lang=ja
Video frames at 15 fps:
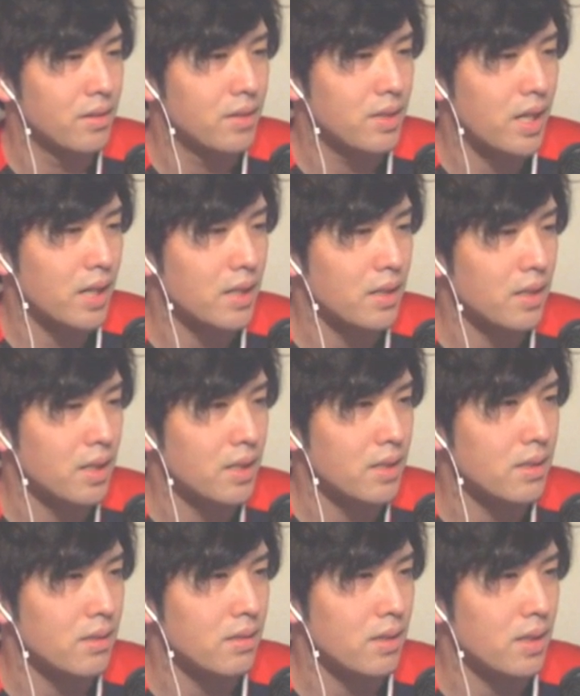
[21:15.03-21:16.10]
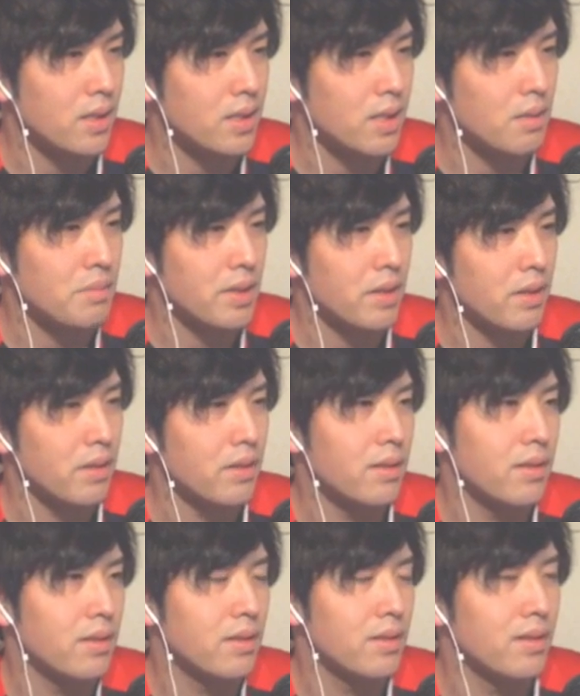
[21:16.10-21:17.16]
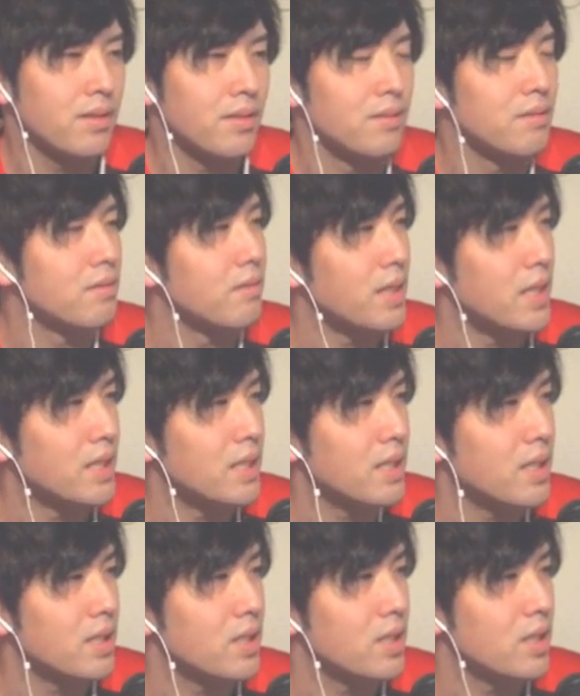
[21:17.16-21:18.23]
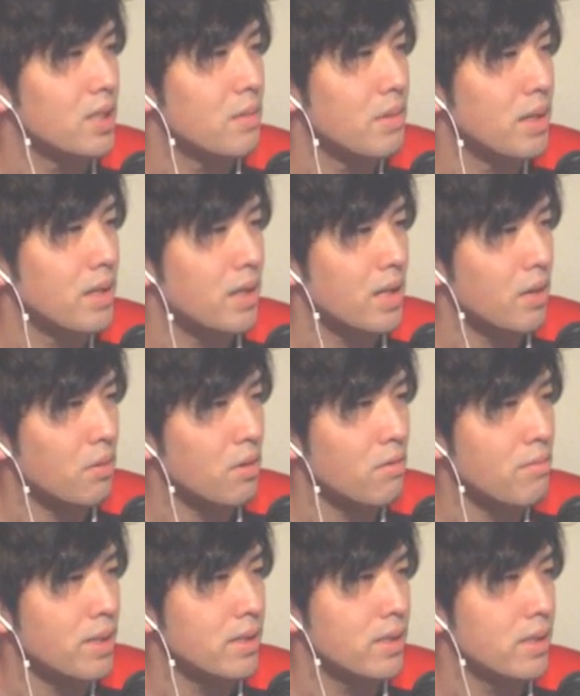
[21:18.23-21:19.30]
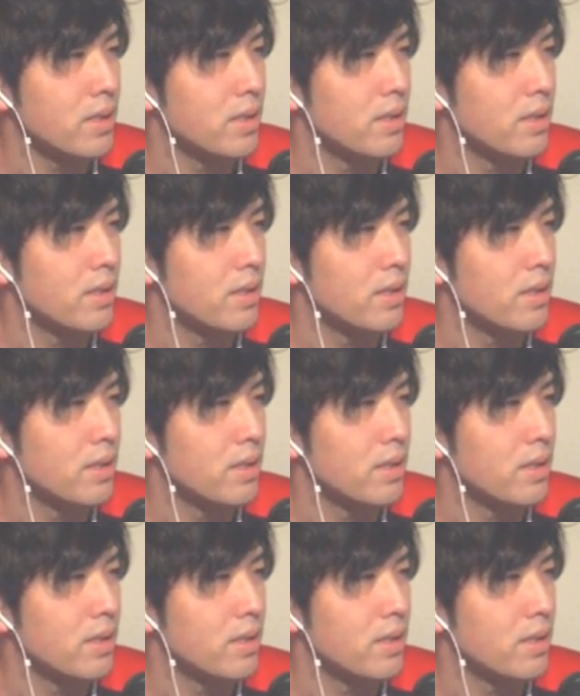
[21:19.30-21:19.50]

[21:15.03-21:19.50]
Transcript: サリーナス、長谷部。うん、懐かしい名前結構いますね。